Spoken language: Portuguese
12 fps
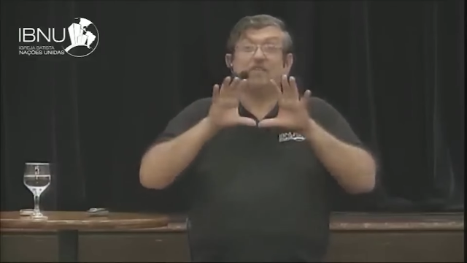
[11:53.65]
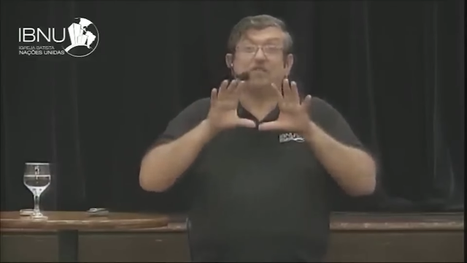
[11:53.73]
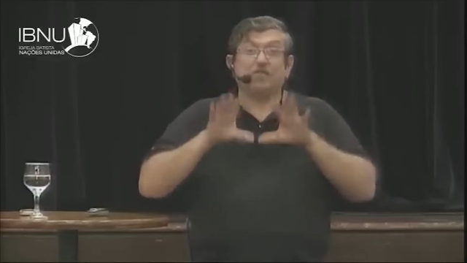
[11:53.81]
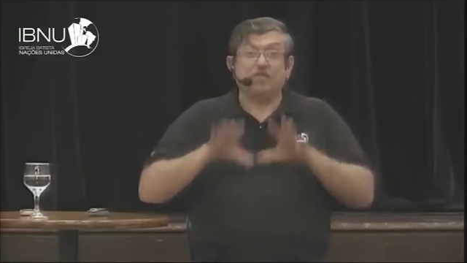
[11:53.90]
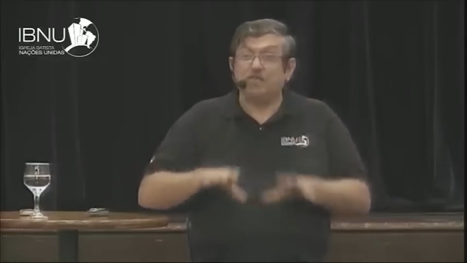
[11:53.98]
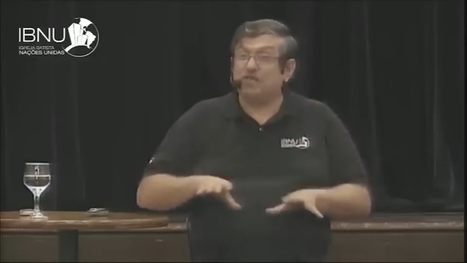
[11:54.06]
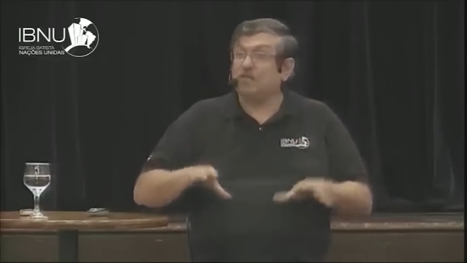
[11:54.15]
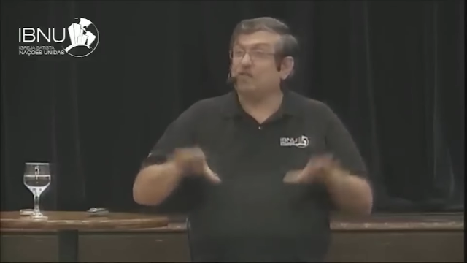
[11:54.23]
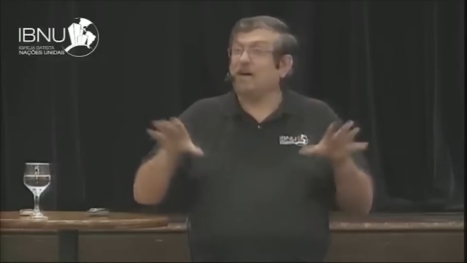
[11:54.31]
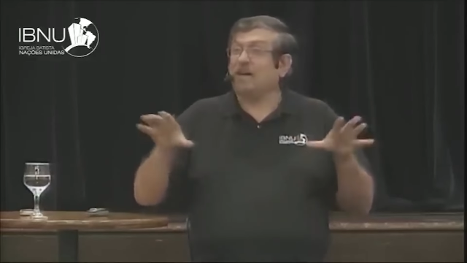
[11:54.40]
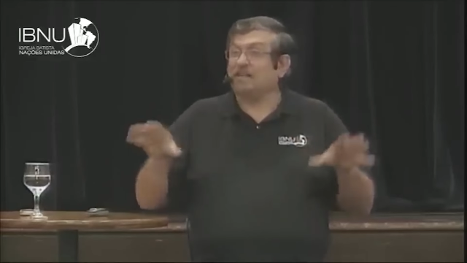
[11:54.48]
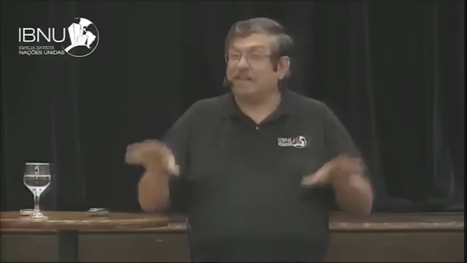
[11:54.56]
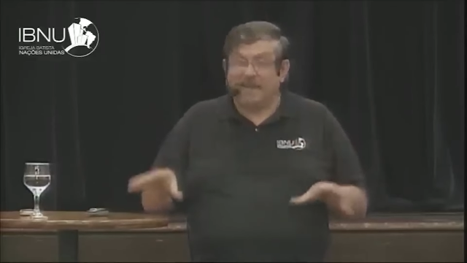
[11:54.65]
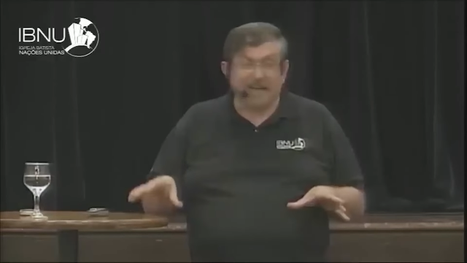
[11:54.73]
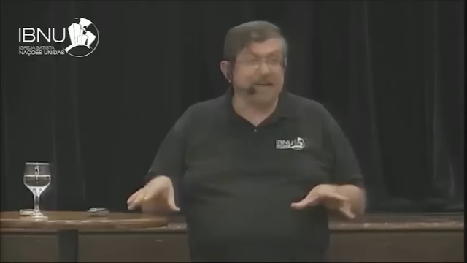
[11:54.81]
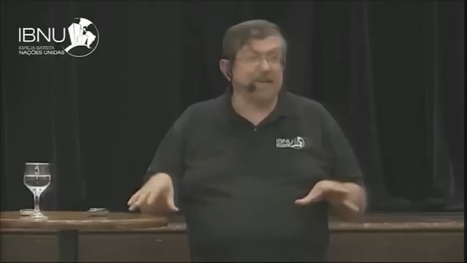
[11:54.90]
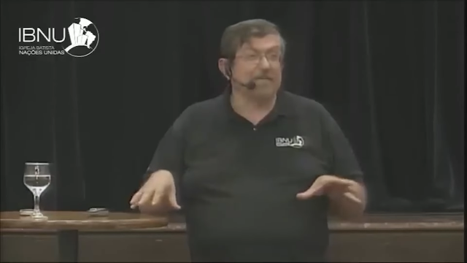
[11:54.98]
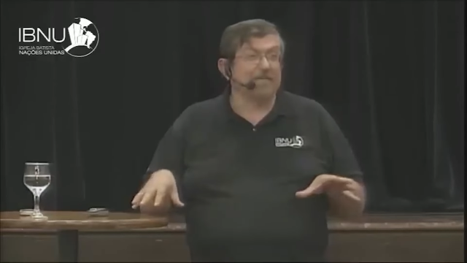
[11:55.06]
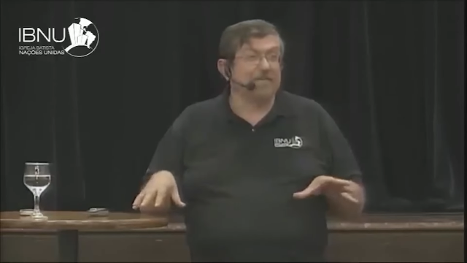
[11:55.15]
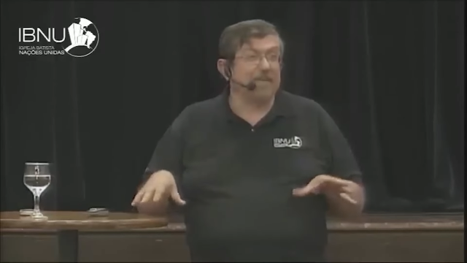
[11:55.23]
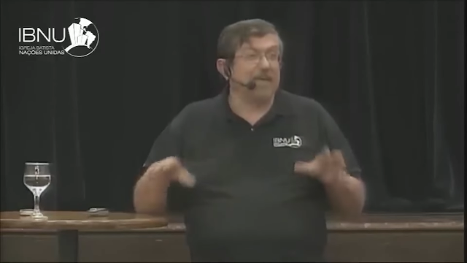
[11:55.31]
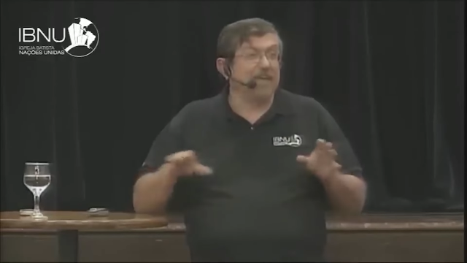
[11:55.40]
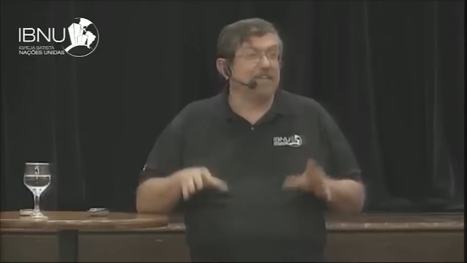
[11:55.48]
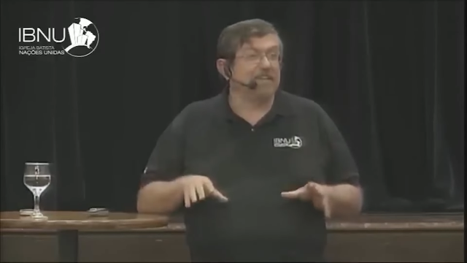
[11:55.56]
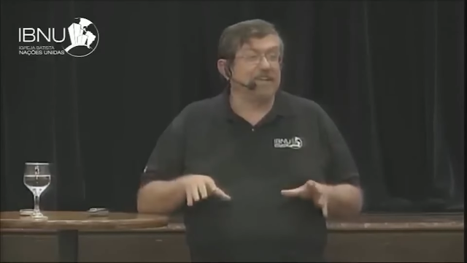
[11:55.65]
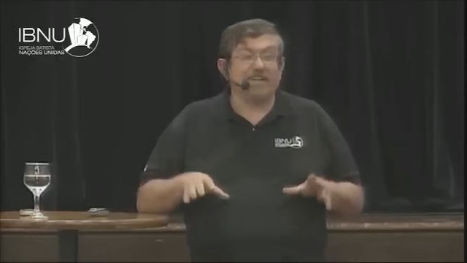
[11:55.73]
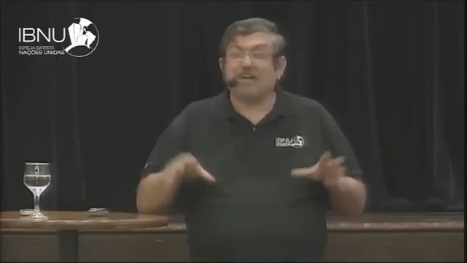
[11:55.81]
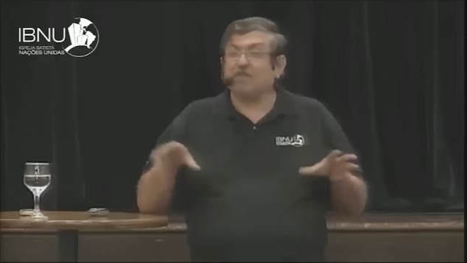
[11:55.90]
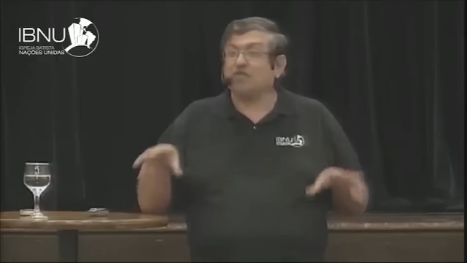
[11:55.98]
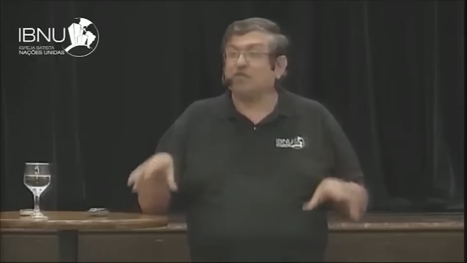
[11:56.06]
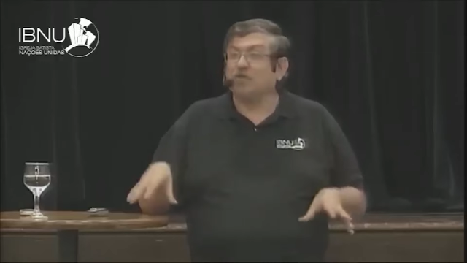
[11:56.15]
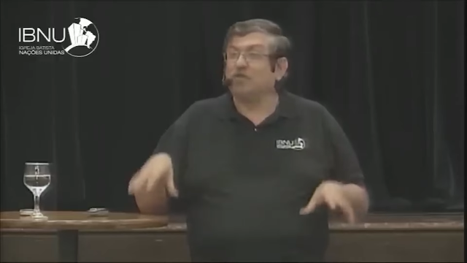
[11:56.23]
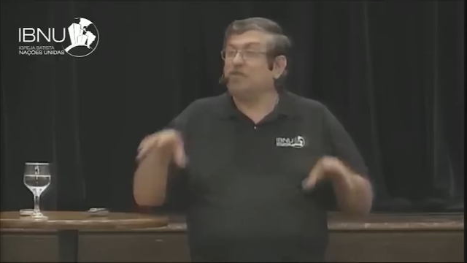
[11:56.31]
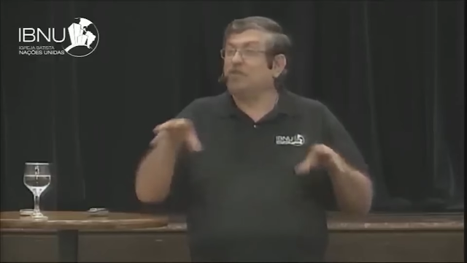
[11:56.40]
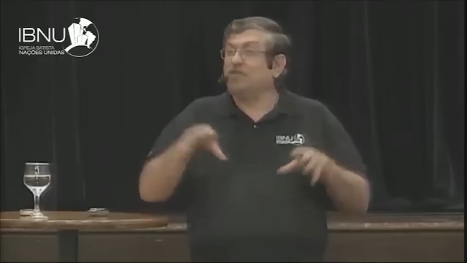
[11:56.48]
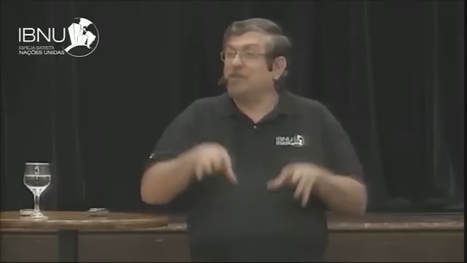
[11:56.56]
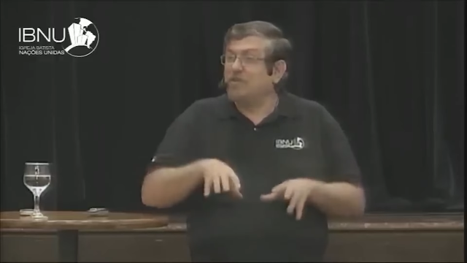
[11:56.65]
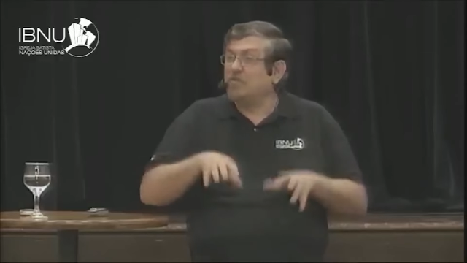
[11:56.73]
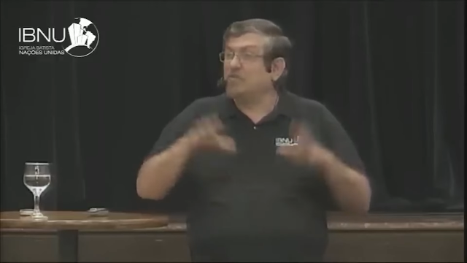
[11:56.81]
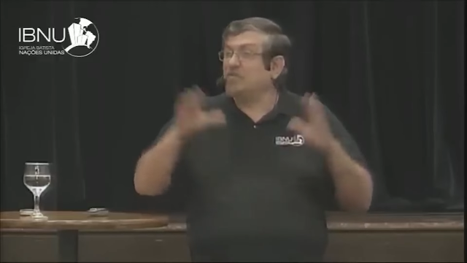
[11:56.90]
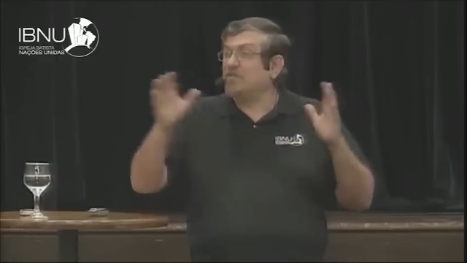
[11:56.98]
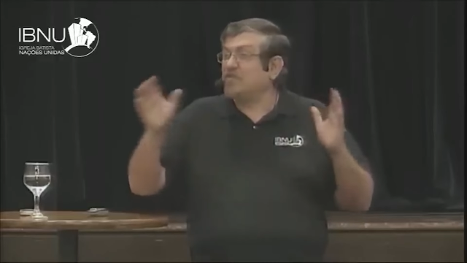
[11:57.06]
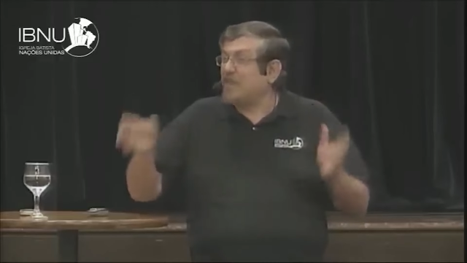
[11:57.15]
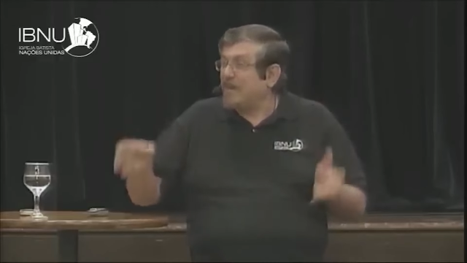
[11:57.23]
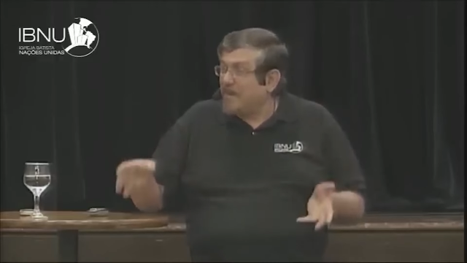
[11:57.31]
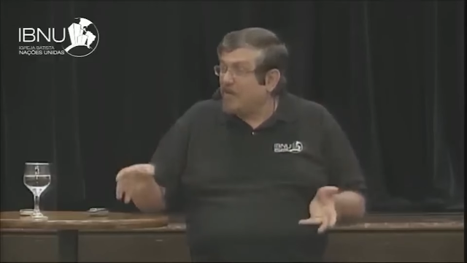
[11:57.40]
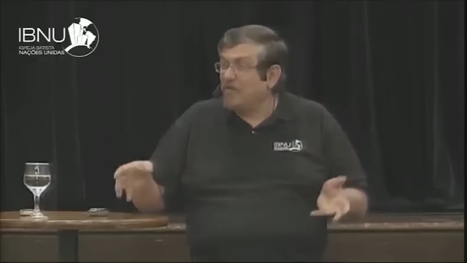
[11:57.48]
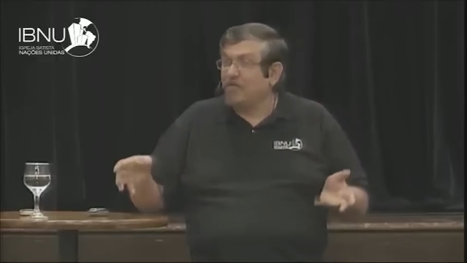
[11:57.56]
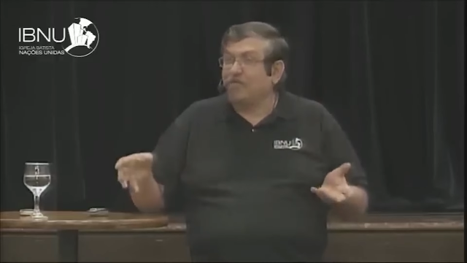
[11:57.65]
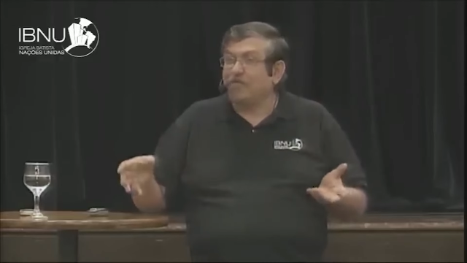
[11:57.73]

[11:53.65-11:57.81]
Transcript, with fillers: dividiu a terra entre as doze tribos de Israel,